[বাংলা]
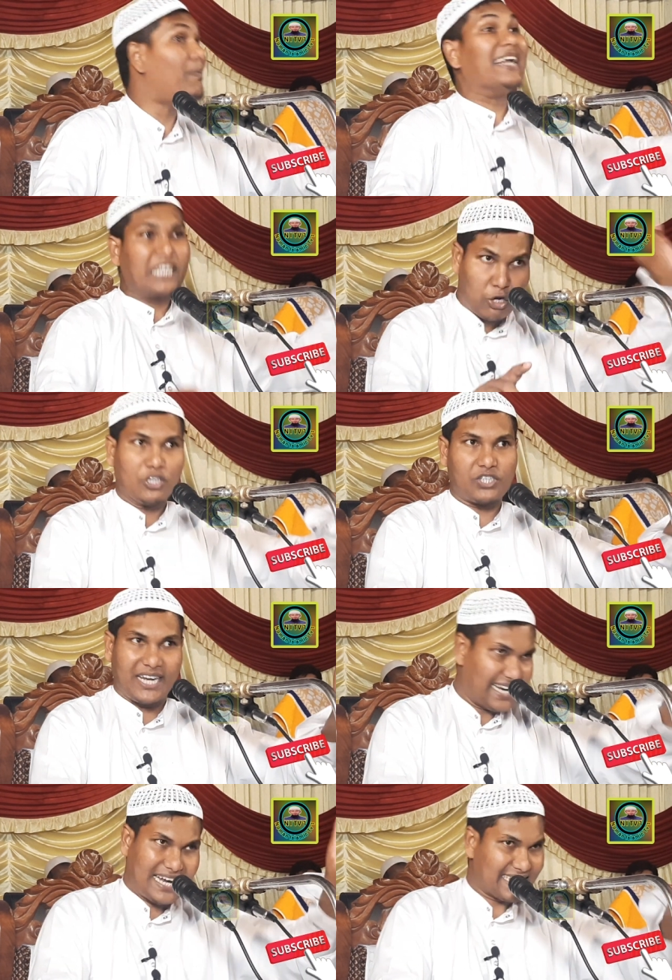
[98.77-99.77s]
বাতিল হচ্ছে
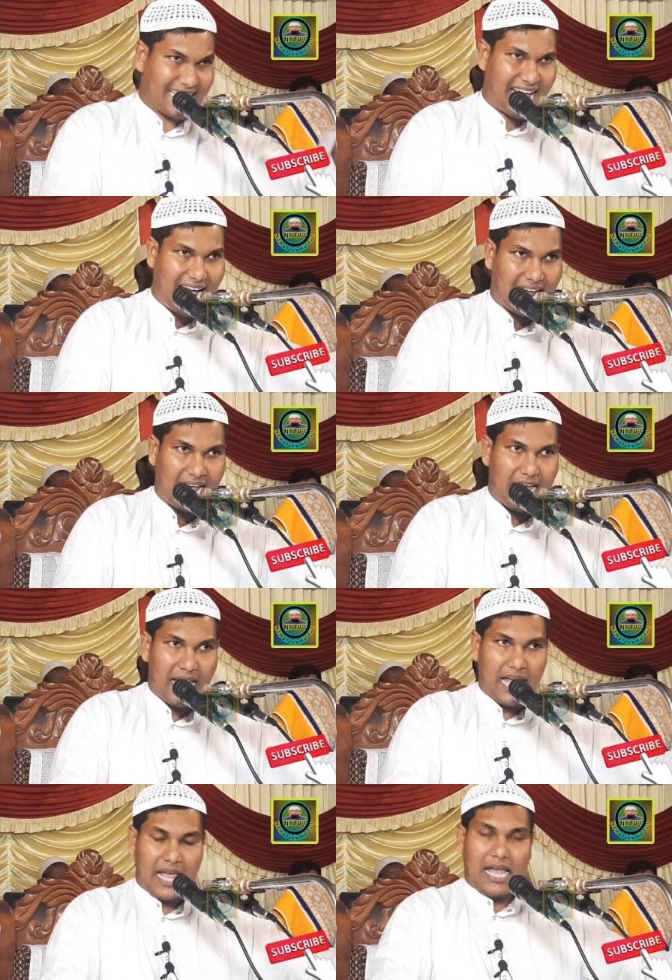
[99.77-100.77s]
তাই না
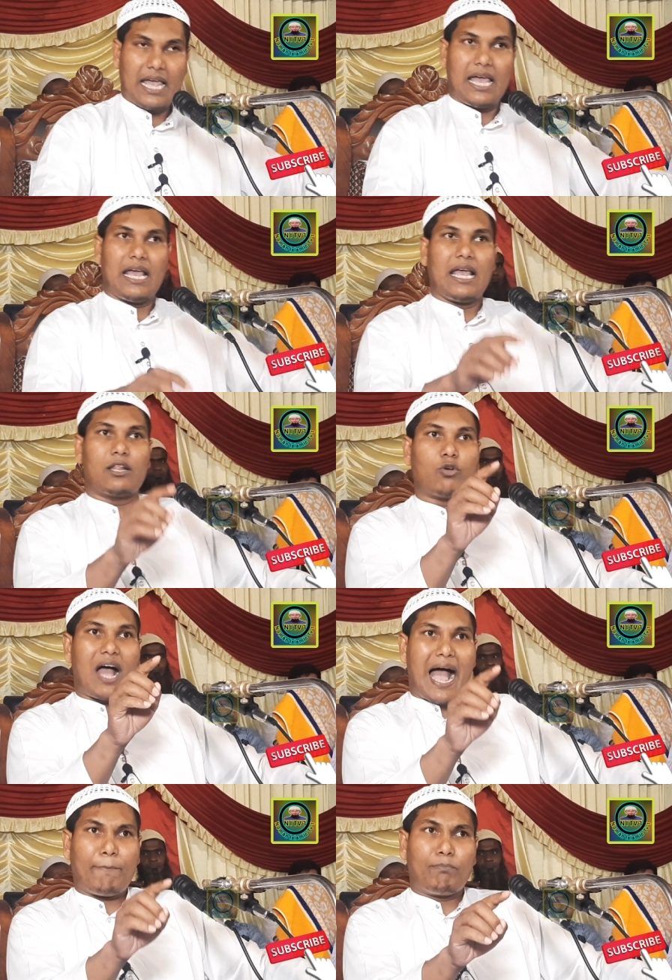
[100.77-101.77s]
তো
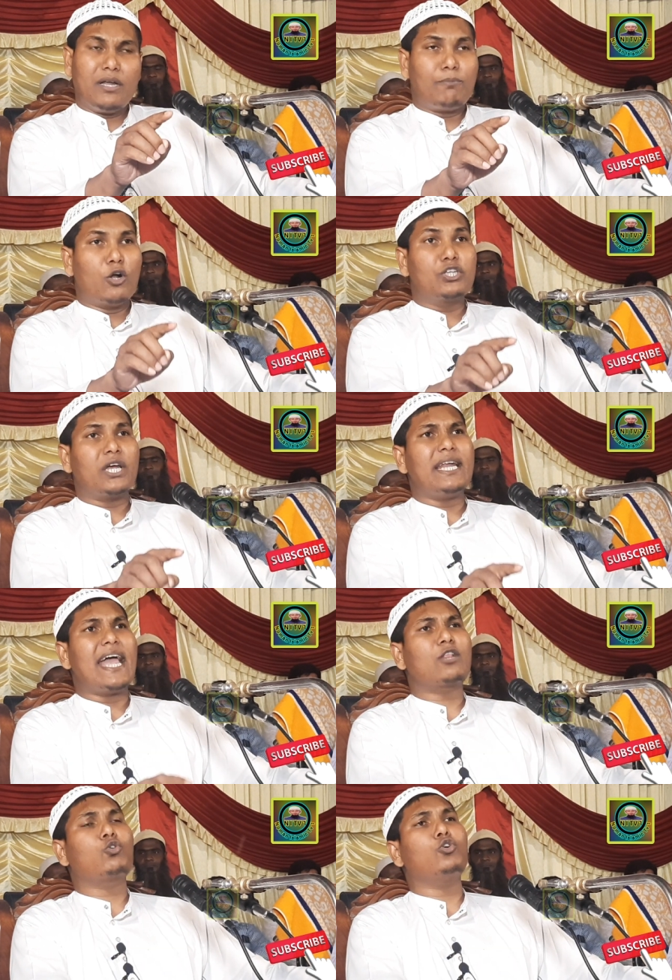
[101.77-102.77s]
আপনি বলছেন
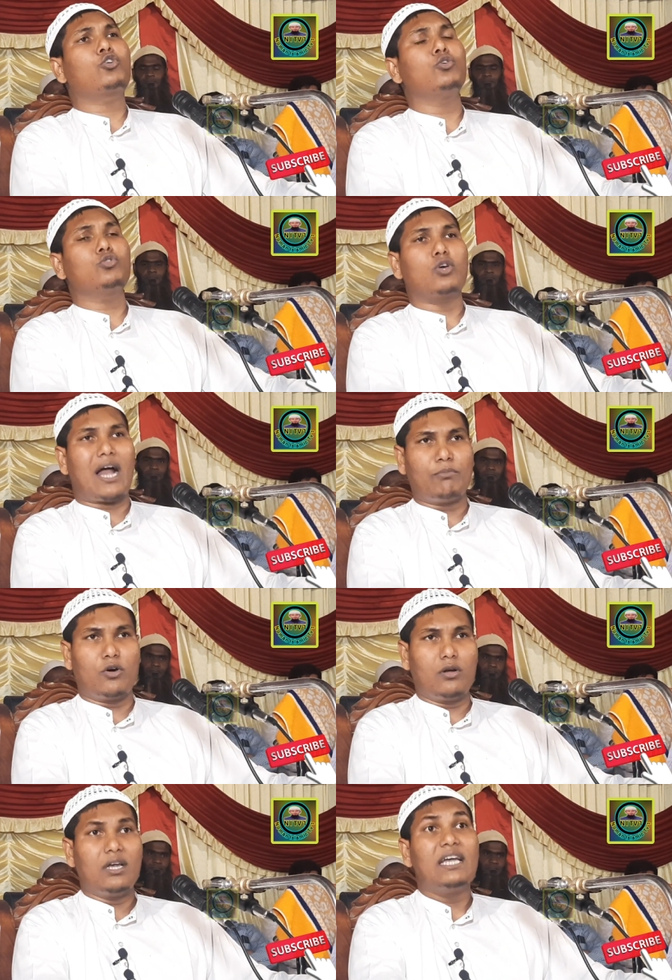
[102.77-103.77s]
এত সুন্দর
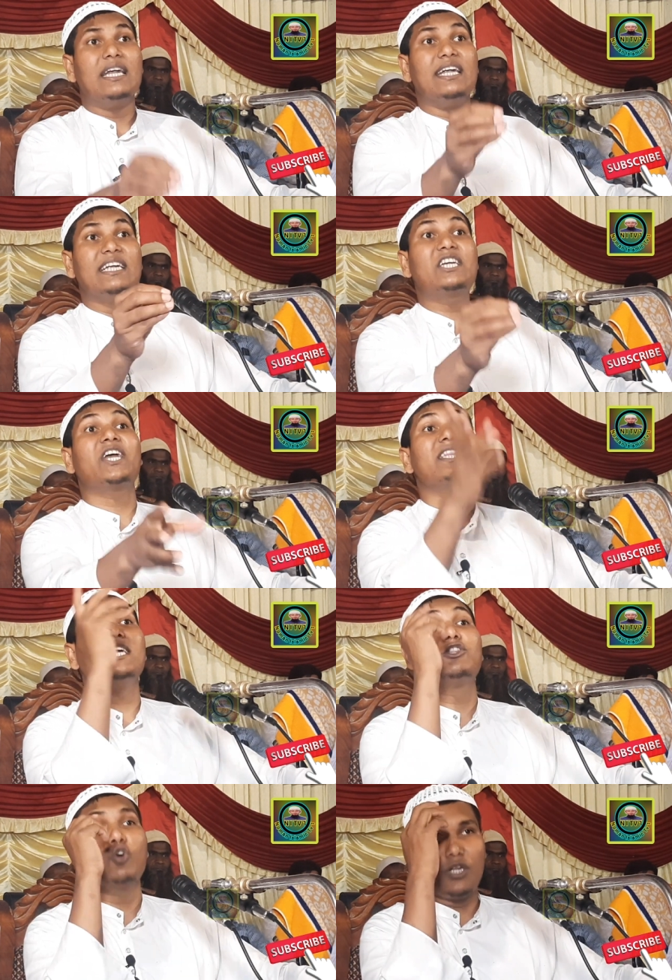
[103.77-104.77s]
আমল
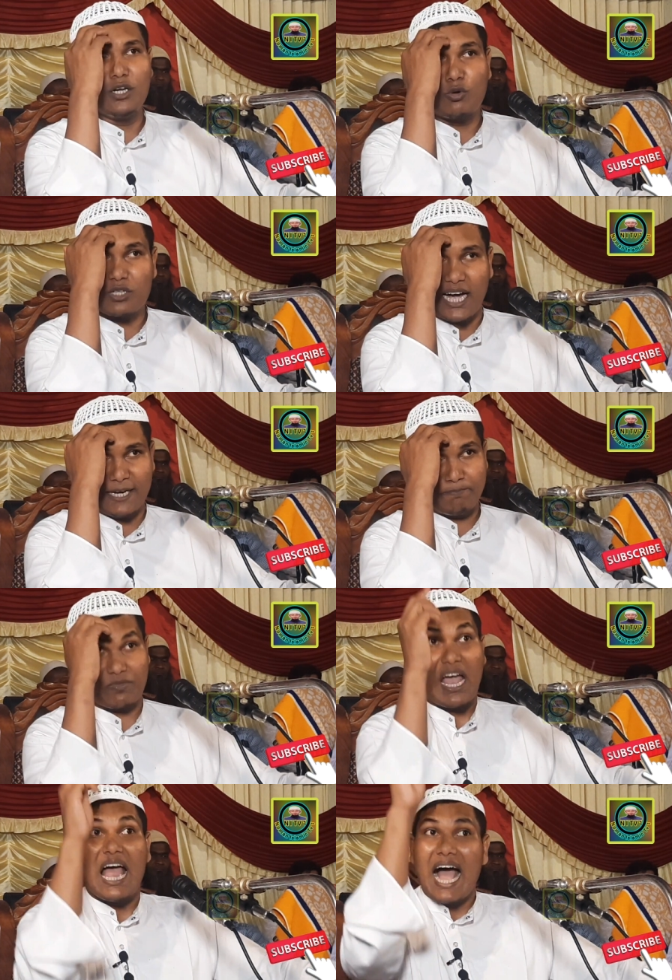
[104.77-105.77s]
নিষেধের দলিল কোথায়
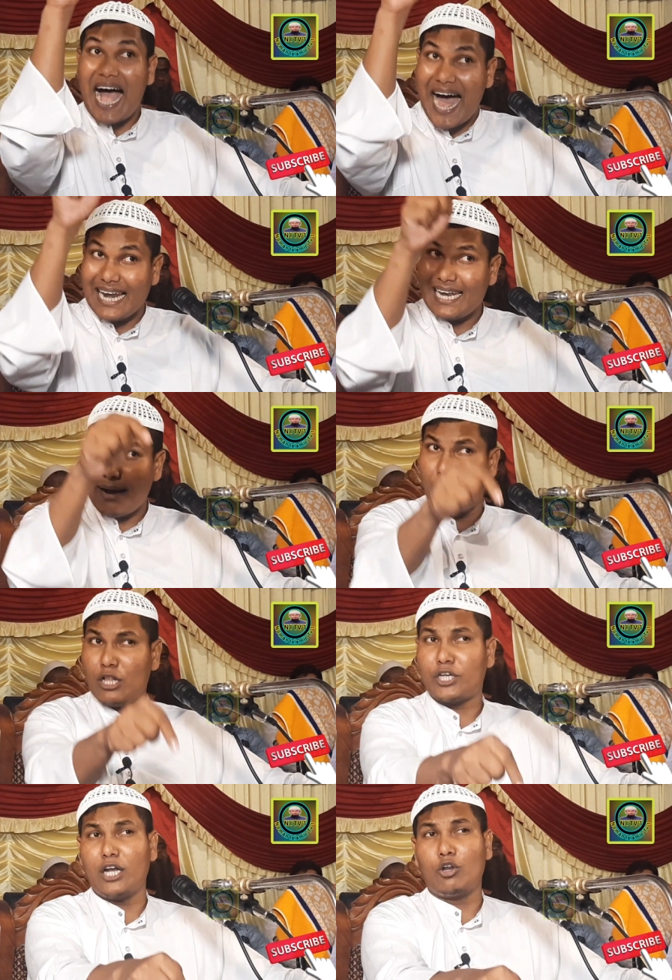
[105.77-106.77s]
আল্লাহ
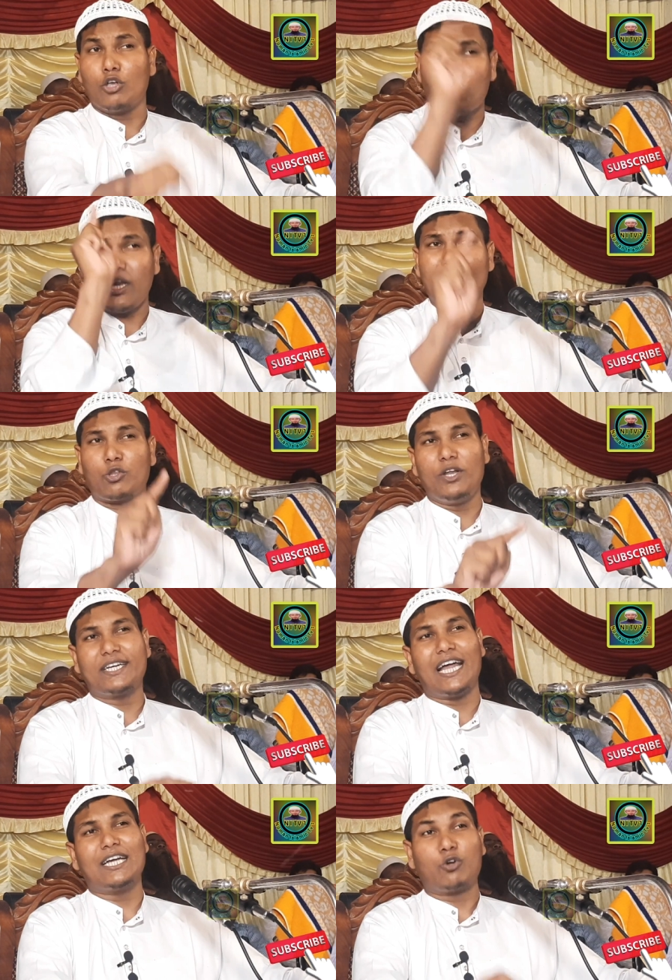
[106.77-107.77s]
বলছেন রসুলের
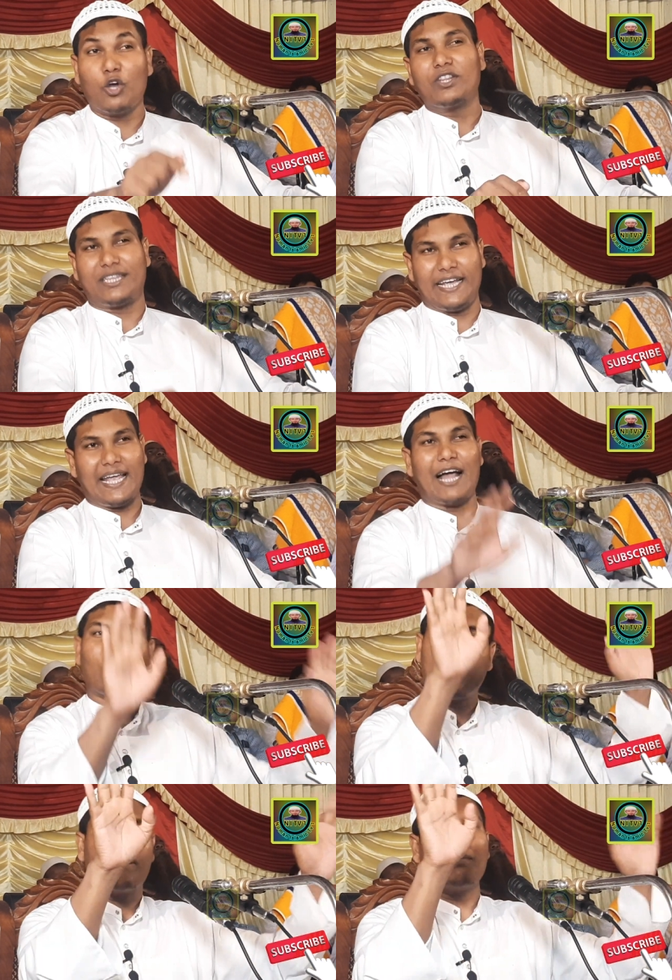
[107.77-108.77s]
তরিকায় করতে
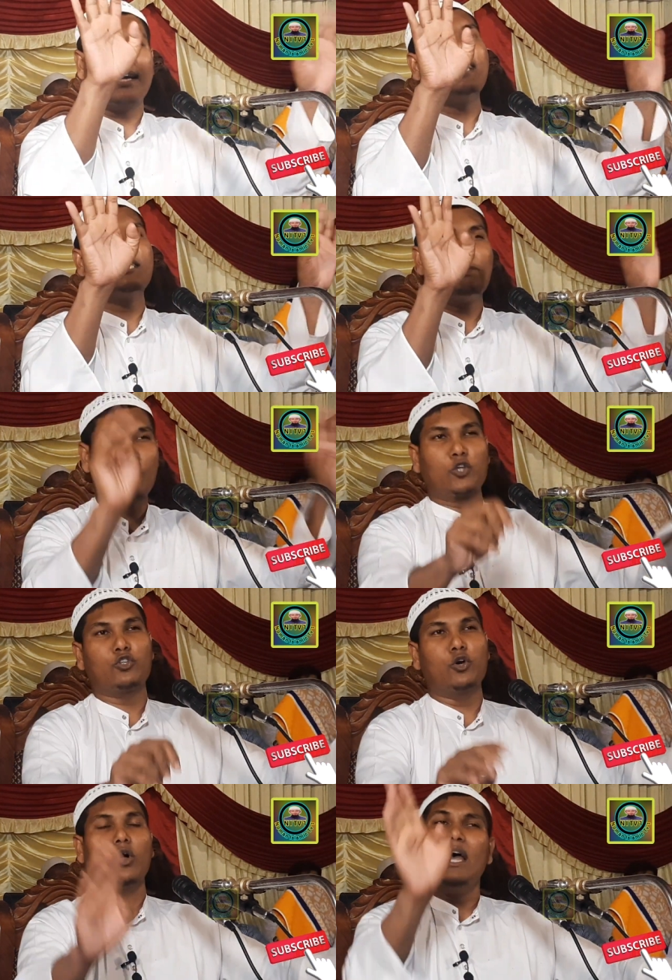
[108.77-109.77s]
এখন আপনার কাছে প্রশ্ন